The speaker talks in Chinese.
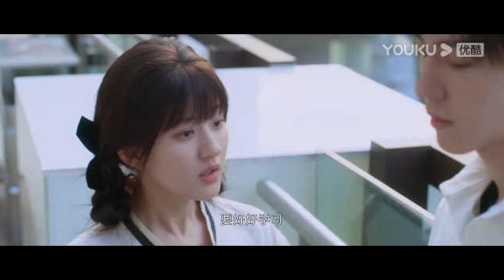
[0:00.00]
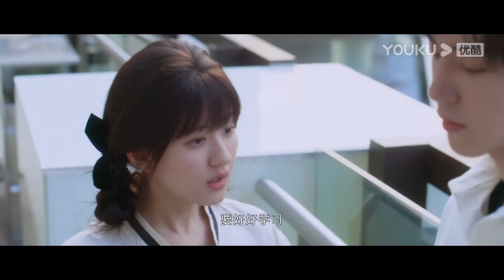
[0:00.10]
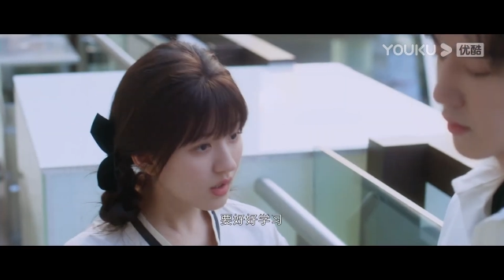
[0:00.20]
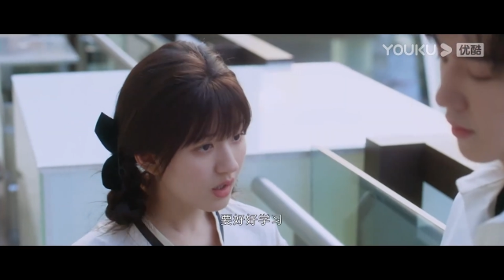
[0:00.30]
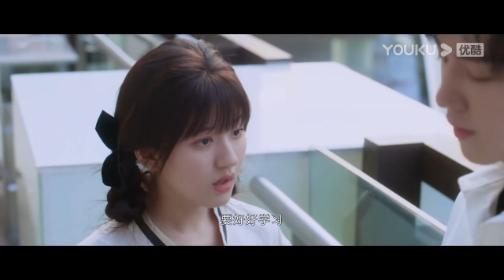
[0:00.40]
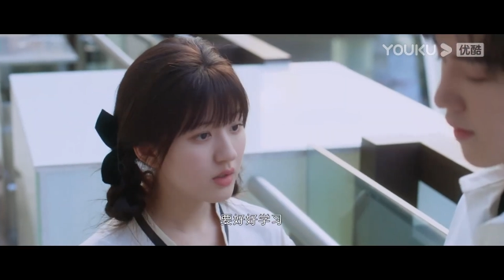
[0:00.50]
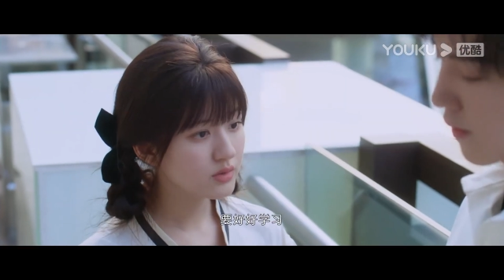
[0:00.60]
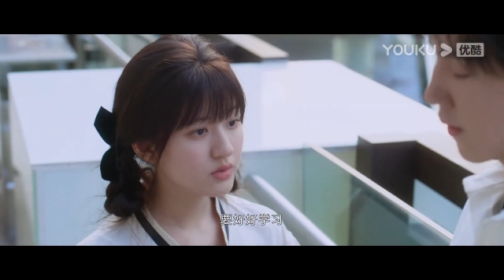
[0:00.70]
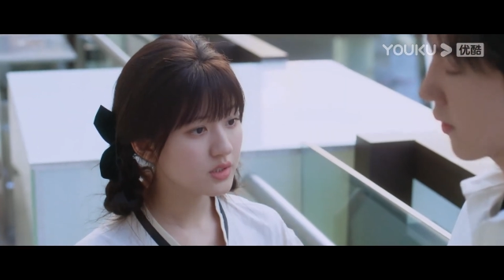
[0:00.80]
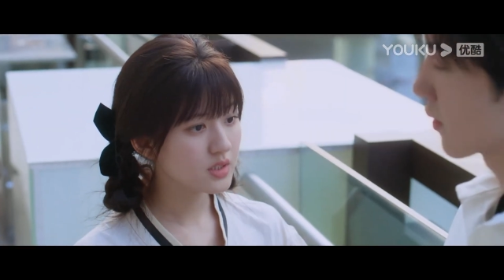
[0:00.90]
要好好
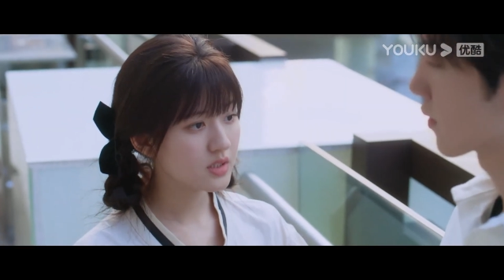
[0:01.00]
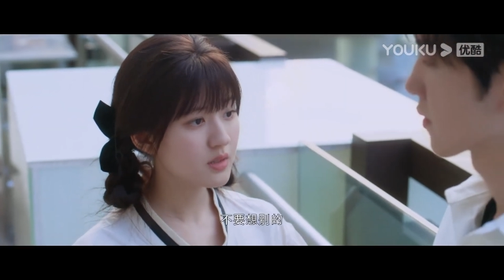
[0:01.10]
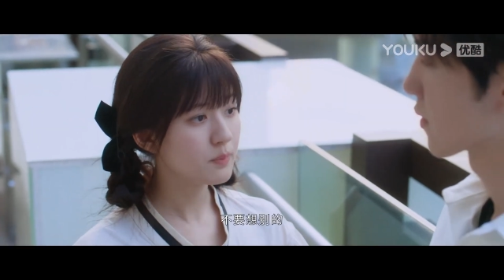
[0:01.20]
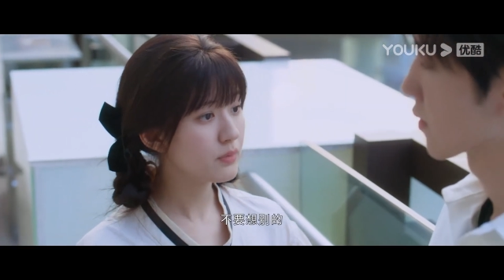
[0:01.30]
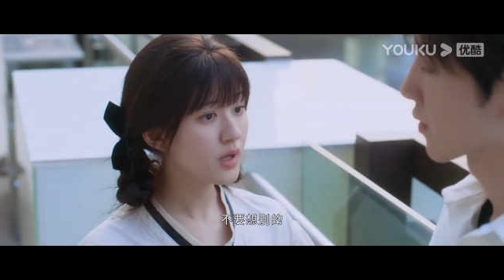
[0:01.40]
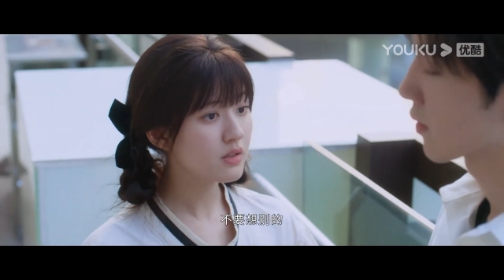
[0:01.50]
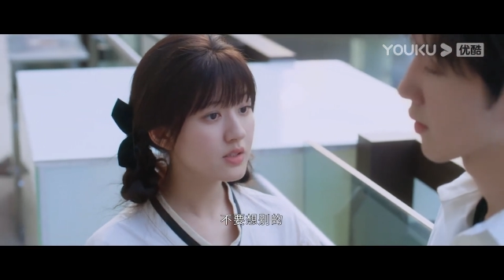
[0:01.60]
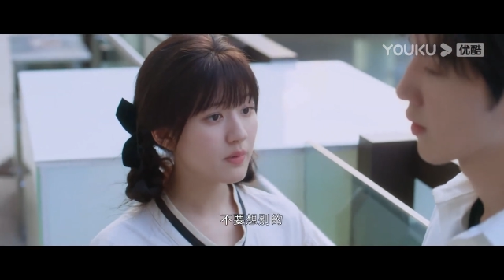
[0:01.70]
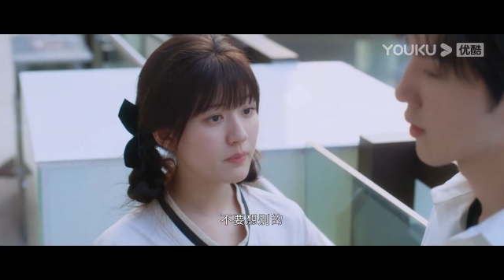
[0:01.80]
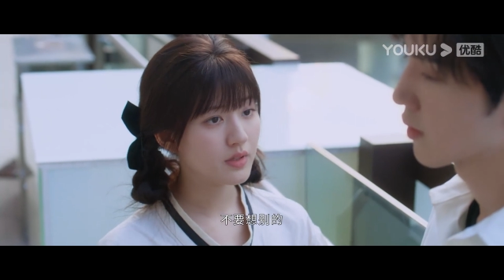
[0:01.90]
学习，不要
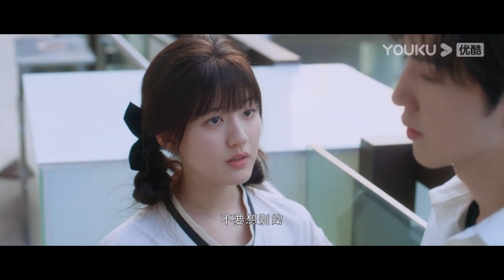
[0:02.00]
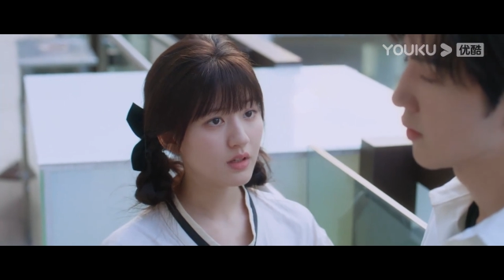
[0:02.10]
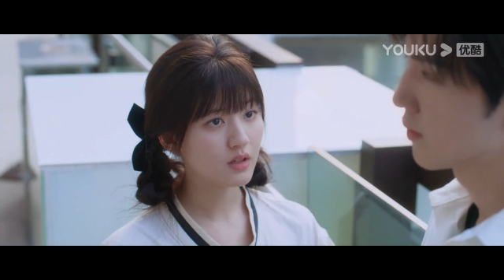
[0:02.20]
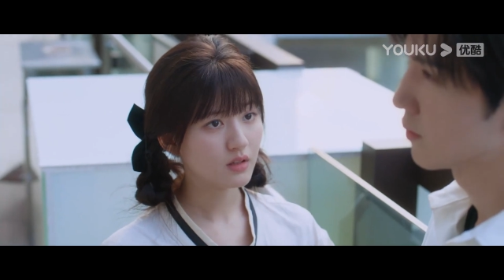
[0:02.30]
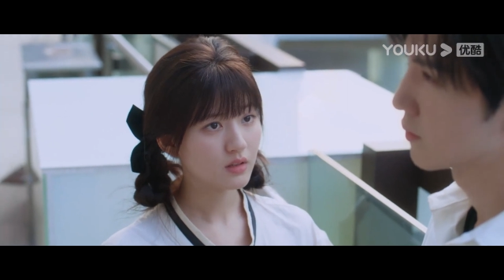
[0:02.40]
想别的。